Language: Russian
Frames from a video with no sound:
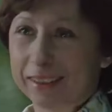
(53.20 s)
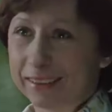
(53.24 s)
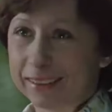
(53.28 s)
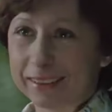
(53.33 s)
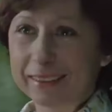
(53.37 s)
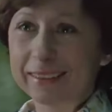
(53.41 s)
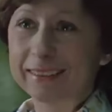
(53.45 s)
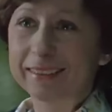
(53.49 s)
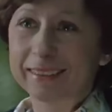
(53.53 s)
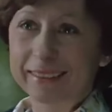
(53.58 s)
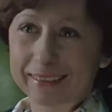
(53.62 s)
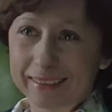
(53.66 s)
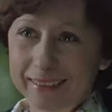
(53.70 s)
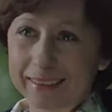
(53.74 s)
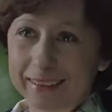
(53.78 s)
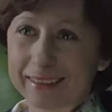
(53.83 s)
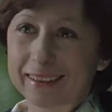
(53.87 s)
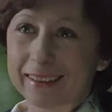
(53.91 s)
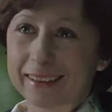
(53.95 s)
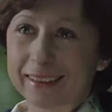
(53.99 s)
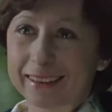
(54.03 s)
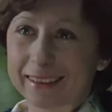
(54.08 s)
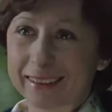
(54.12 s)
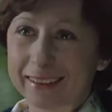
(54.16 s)

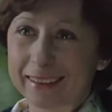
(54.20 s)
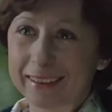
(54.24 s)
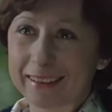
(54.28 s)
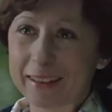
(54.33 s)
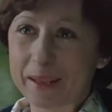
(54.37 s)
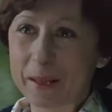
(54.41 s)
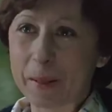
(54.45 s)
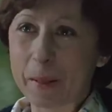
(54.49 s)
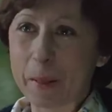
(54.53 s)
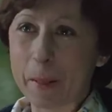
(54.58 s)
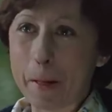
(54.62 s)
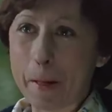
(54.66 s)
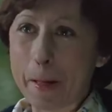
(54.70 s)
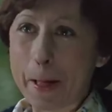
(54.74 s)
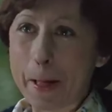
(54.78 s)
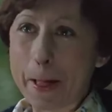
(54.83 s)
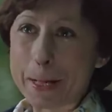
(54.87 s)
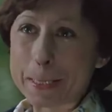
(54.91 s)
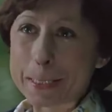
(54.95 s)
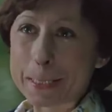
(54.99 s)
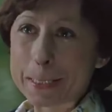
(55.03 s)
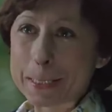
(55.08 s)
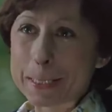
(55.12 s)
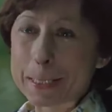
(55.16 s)
демократии
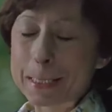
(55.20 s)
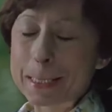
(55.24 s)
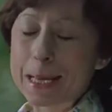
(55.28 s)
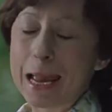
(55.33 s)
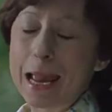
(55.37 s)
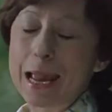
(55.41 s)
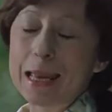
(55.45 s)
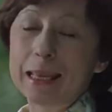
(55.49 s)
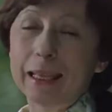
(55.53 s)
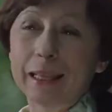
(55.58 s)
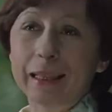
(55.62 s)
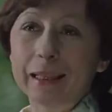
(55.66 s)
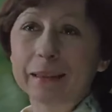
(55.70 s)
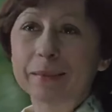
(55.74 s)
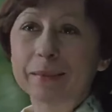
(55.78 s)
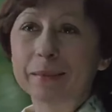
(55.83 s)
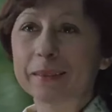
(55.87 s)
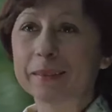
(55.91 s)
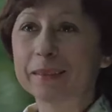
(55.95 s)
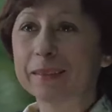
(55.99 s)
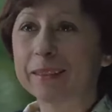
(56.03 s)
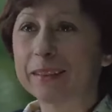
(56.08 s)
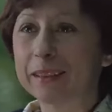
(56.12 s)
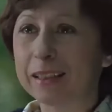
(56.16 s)
является
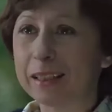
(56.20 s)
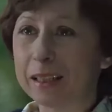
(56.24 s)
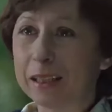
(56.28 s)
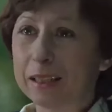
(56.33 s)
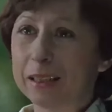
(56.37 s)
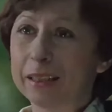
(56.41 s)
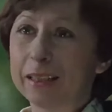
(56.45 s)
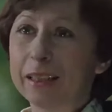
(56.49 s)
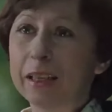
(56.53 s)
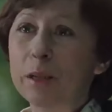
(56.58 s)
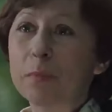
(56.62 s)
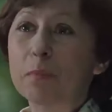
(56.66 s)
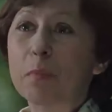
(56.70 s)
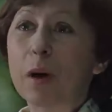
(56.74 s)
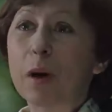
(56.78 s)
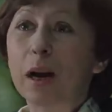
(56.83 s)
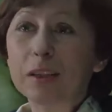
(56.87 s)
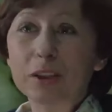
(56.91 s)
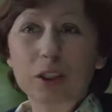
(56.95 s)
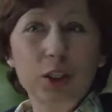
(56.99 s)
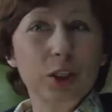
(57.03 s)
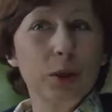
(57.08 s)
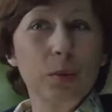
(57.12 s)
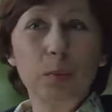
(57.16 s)
авторитаризм –
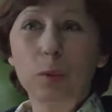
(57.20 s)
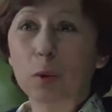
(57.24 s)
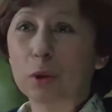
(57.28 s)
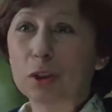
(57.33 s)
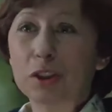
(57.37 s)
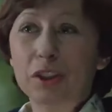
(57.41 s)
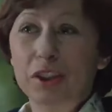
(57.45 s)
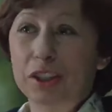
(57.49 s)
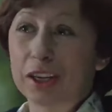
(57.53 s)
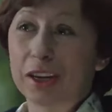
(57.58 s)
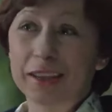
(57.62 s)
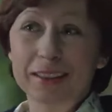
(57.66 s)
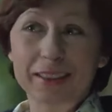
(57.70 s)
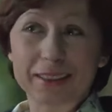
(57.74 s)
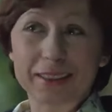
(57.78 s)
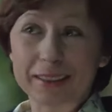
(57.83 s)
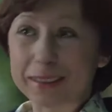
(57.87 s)
явный или